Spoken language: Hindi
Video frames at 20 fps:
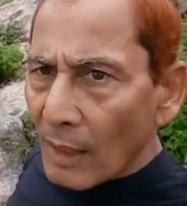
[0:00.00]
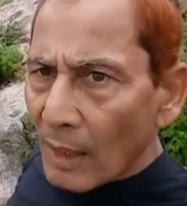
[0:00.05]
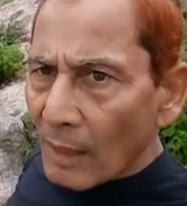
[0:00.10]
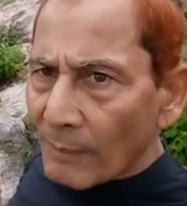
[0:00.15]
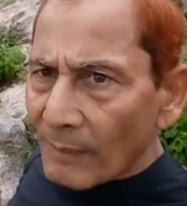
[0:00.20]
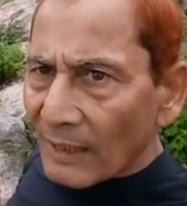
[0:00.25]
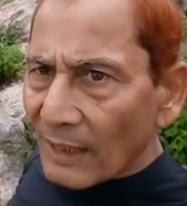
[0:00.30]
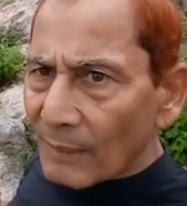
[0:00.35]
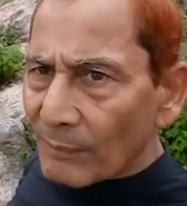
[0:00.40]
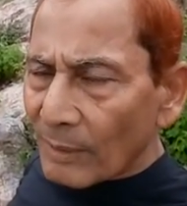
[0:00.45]

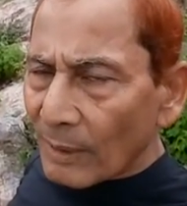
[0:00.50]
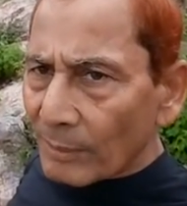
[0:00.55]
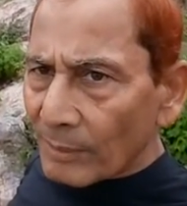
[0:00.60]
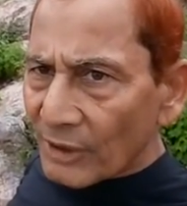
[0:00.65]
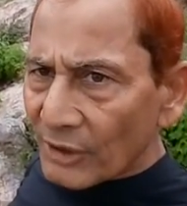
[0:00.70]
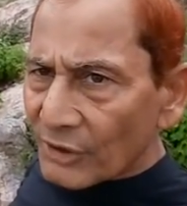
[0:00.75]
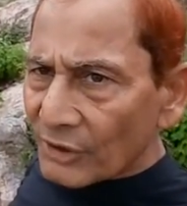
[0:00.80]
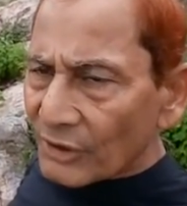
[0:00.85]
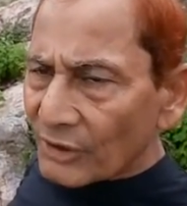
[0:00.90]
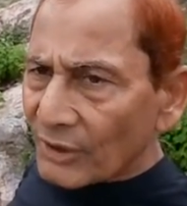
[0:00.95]
हमारा
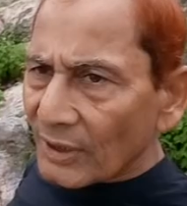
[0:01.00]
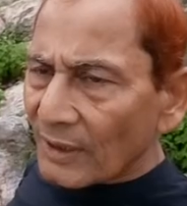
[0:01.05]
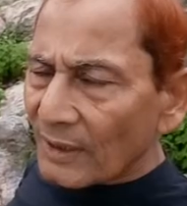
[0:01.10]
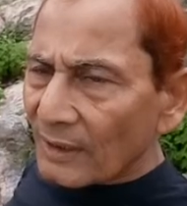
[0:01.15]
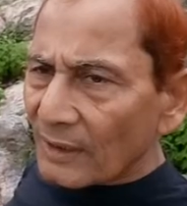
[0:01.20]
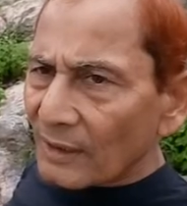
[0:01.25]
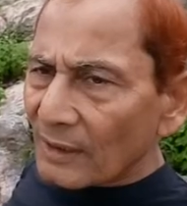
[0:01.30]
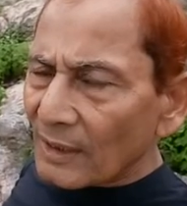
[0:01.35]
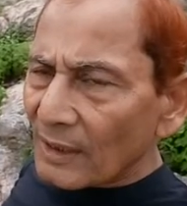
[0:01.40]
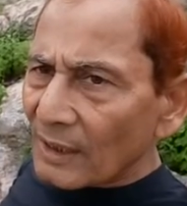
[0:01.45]

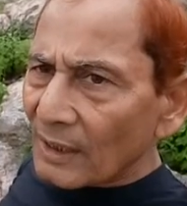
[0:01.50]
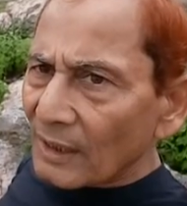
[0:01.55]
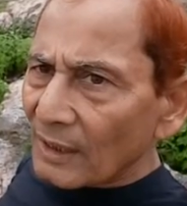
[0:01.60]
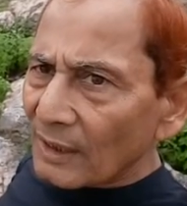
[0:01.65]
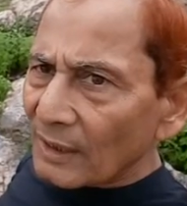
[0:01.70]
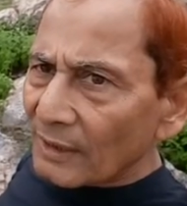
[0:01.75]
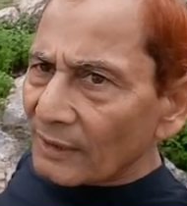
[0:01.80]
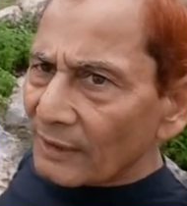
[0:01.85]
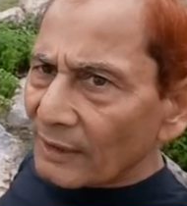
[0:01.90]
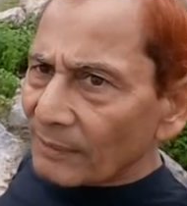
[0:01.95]

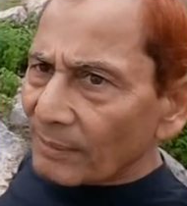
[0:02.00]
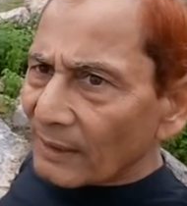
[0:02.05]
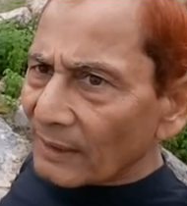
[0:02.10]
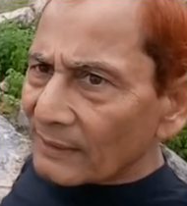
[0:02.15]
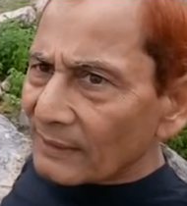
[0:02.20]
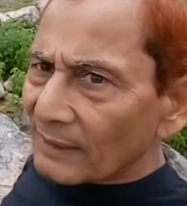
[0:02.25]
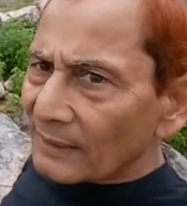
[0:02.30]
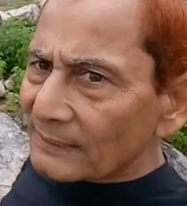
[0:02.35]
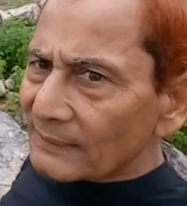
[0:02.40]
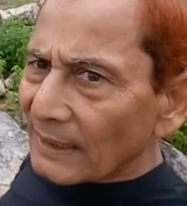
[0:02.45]
भविष्य निर्भर
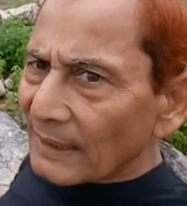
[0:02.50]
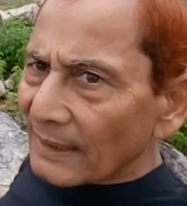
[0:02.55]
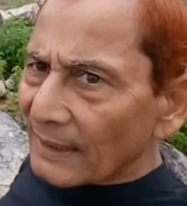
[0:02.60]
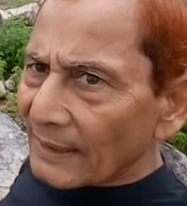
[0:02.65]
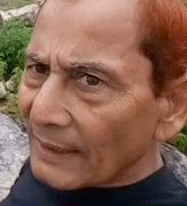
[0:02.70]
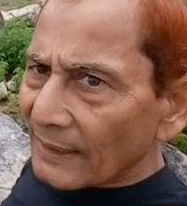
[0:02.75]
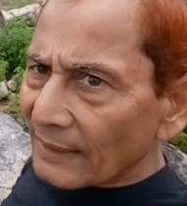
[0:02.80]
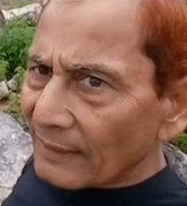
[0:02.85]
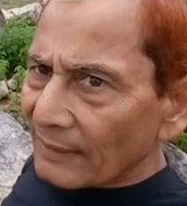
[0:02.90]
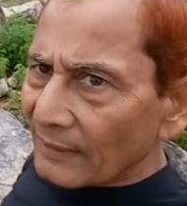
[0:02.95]
करता
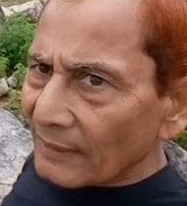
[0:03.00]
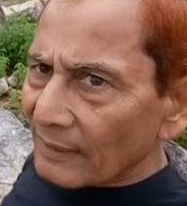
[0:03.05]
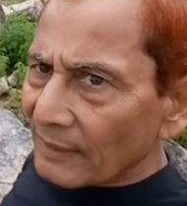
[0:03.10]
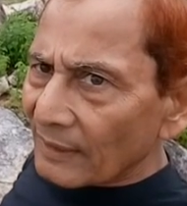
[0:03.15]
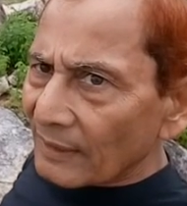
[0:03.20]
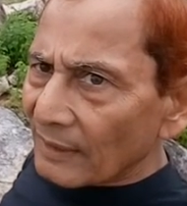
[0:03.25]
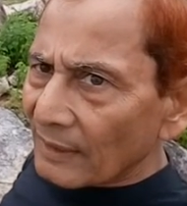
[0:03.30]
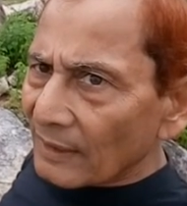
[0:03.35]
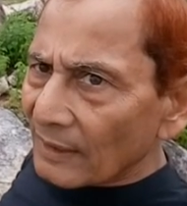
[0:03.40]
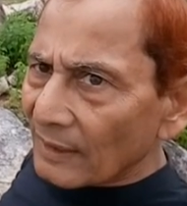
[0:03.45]
है
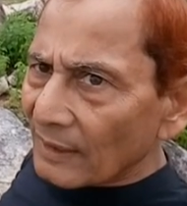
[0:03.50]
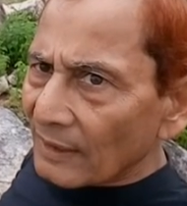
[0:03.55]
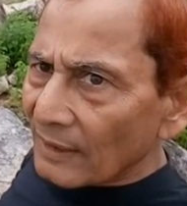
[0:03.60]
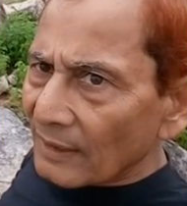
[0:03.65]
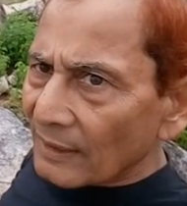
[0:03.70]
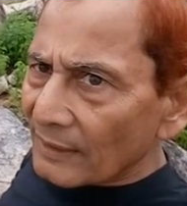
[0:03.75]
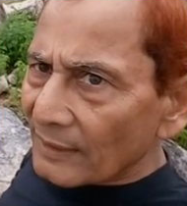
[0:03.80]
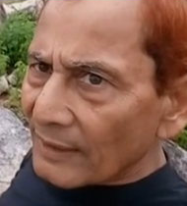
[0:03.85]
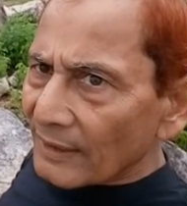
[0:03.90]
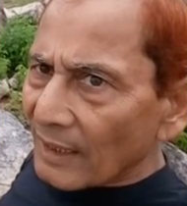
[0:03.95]

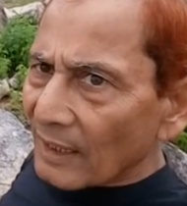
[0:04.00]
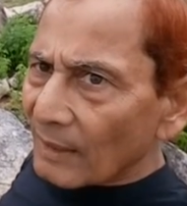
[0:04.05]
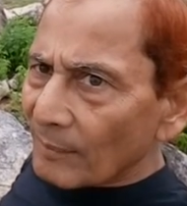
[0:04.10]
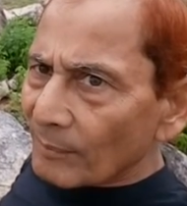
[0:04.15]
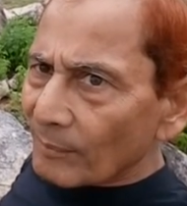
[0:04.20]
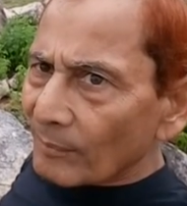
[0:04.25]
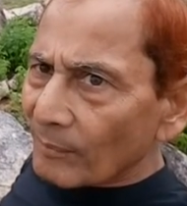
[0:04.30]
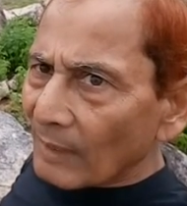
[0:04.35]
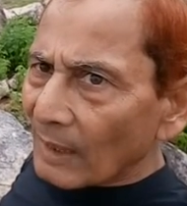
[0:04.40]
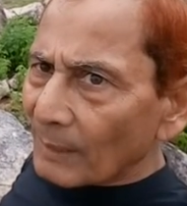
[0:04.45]
कि
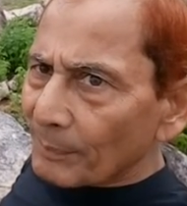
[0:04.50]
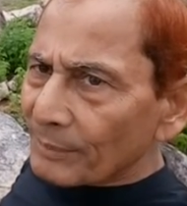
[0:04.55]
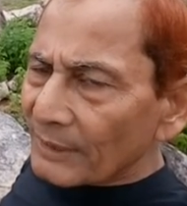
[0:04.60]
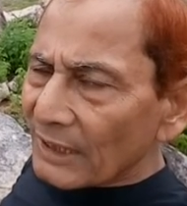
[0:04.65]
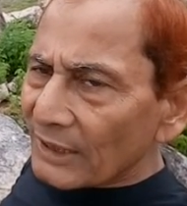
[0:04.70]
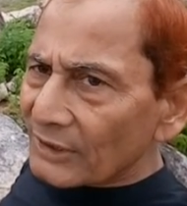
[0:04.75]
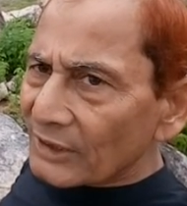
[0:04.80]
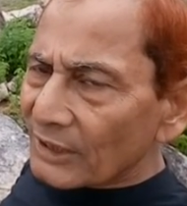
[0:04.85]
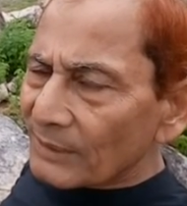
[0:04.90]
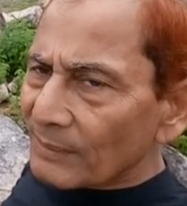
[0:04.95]
हम
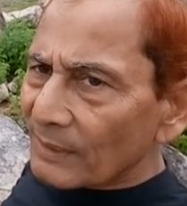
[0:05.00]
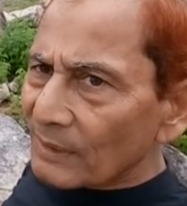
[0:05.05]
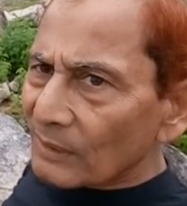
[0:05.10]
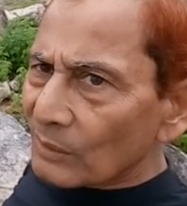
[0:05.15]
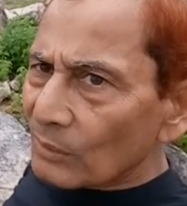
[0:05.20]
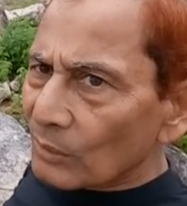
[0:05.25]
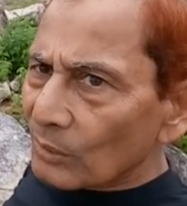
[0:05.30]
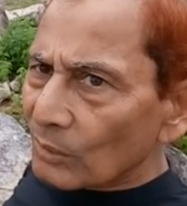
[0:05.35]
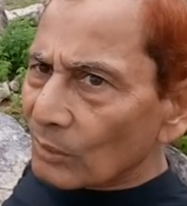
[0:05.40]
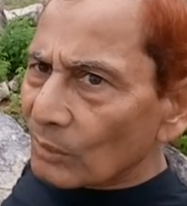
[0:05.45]
अपने जीवन
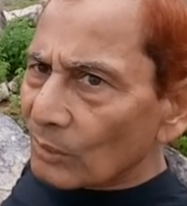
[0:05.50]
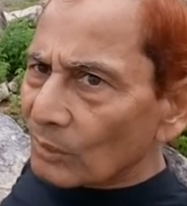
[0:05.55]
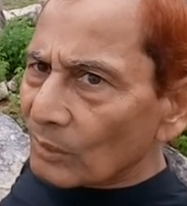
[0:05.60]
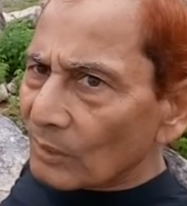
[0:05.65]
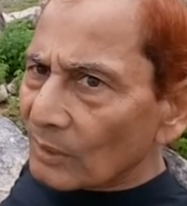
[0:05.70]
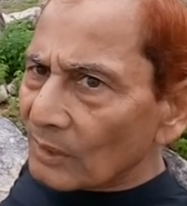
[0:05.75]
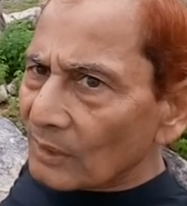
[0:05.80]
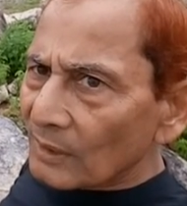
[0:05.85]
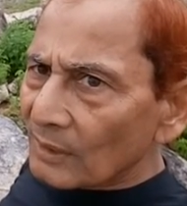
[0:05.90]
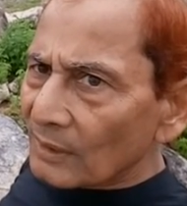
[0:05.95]
को
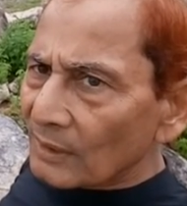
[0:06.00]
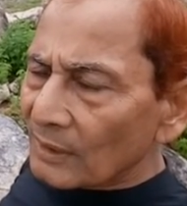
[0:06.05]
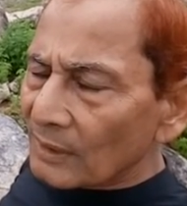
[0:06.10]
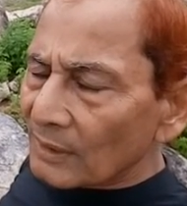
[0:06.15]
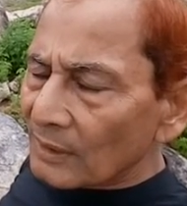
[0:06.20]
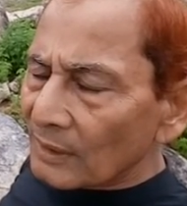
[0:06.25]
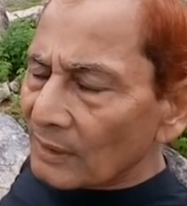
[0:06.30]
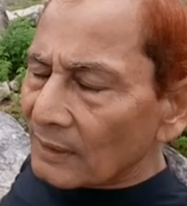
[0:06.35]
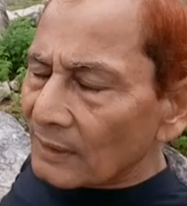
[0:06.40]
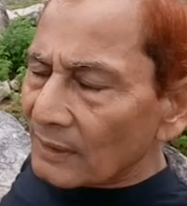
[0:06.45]

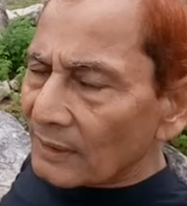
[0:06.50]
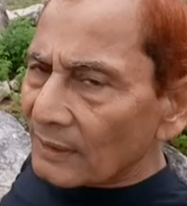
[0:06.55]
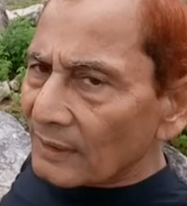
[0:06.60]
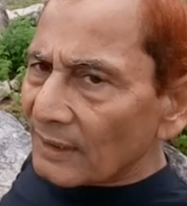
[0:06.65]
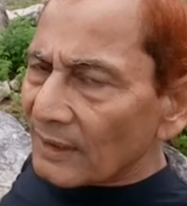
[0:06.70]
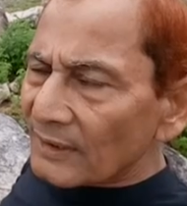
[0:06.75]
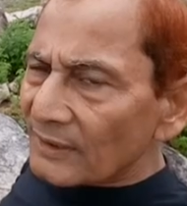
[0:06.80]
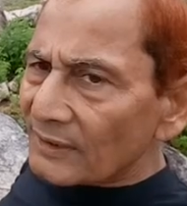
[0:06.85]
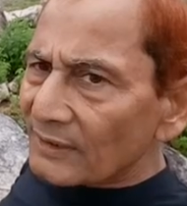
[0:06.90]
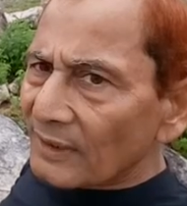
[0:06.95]

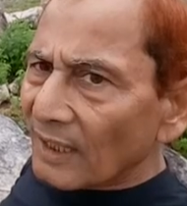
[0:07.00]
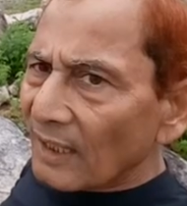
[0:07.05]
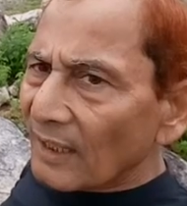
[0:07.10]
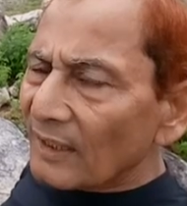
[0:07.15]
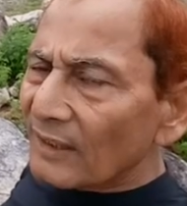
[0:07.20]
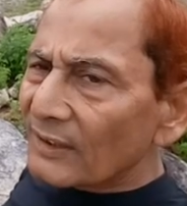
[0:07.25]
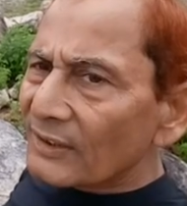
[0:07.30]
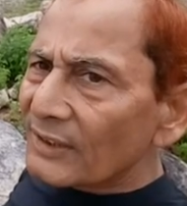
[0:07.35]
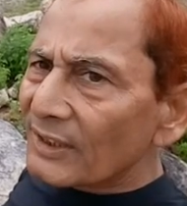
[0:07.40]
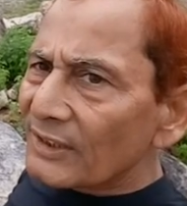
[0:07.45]
किस
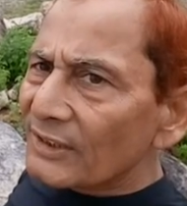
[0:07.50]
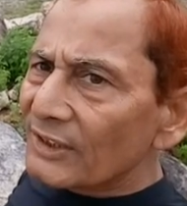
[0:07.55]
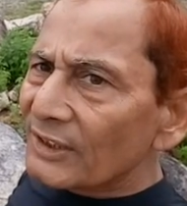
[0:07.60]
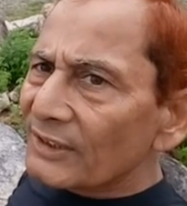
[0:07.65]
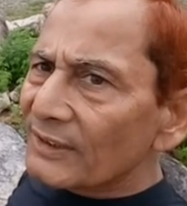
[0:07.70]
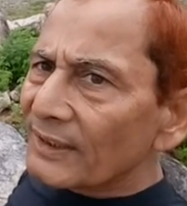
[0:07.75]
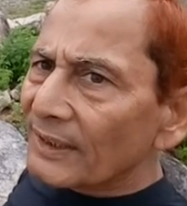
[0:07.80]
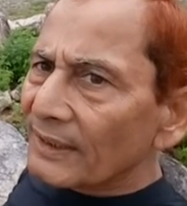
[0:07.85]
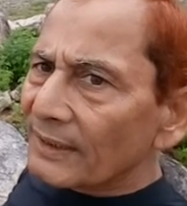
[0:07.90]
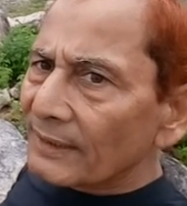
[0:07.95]
ढंग से
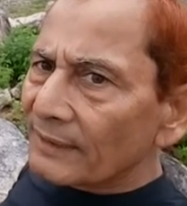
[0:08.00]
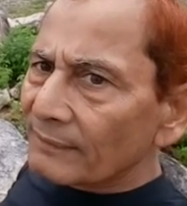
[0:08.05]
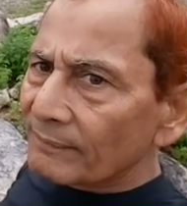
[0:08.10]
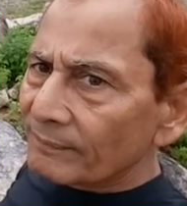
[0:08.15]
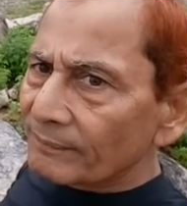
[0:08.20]
जीते हैं